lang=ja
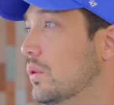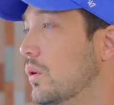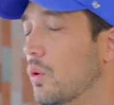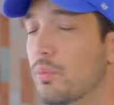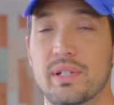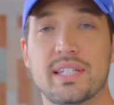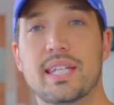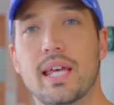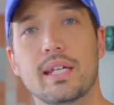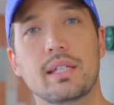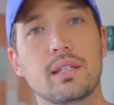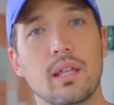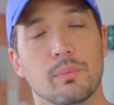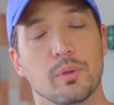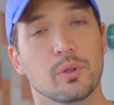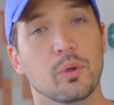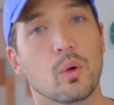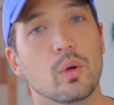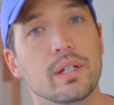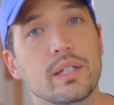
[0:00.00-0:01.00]
お店行って
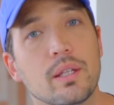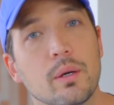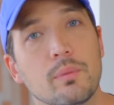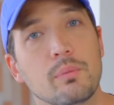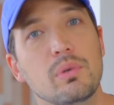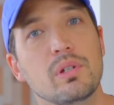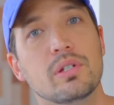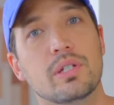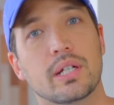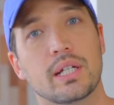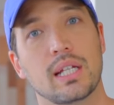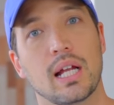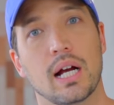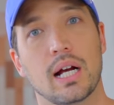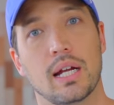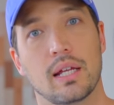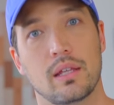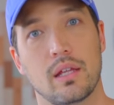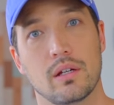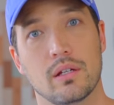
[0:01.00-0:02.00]
もどこ行ってもミュージック流
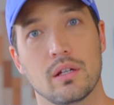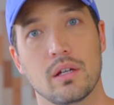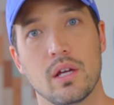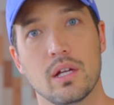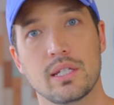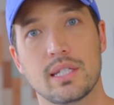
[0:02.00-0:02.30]
れてる。